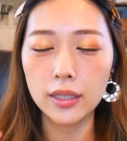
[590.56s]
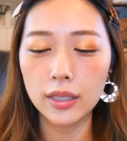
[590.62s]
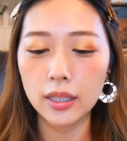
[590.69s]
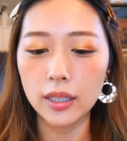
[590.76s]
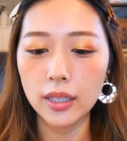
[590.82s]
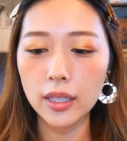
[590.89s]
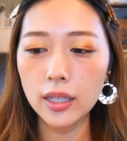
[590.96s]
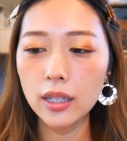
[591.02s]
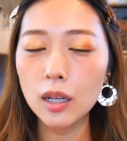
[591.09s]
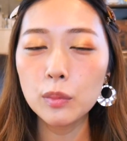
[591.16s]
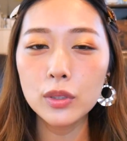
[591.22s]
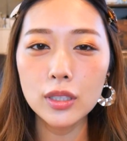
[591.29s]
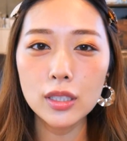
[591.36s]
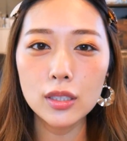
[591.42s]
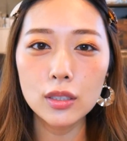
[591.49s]
なんか映画
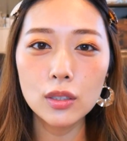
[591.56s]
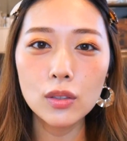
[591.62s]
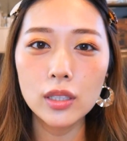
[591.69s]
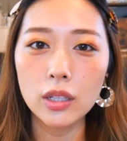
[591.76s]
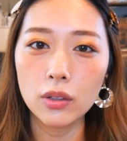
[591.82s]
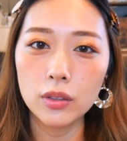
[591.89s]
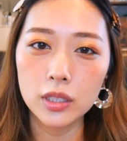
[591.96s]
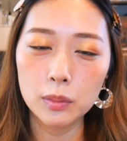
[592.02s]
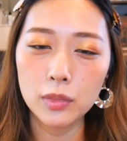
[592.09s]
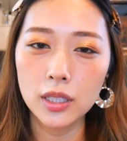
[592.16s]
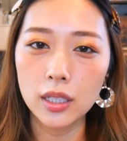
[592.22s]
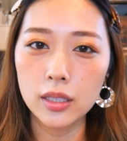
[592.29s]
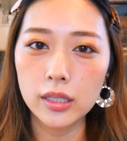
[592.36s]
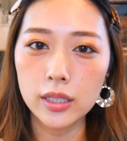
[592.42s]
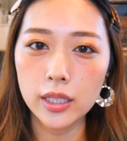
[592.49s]
もね、すごい楽しみ
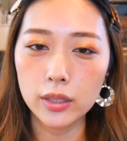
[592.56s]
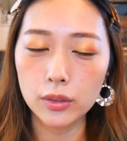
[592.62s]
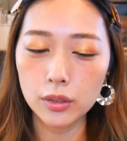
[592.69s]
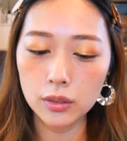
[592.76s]
なんですけど、